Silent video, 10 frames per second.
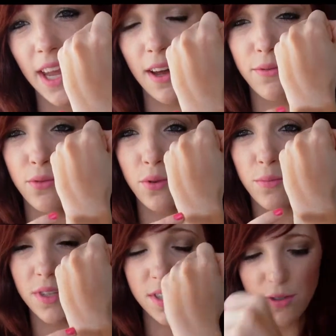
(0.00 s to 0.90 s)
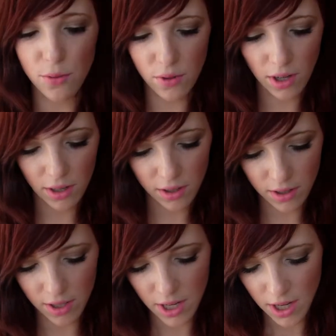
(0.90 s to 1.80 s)
eher für ein bisschen
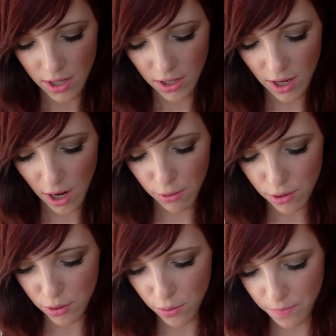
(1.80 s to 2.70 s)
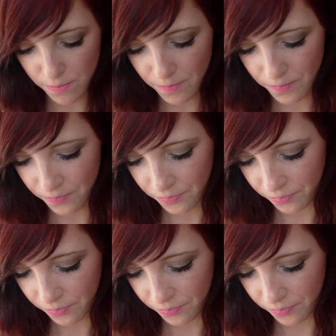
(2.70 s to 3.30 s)
dunklere äh, Hauttypen.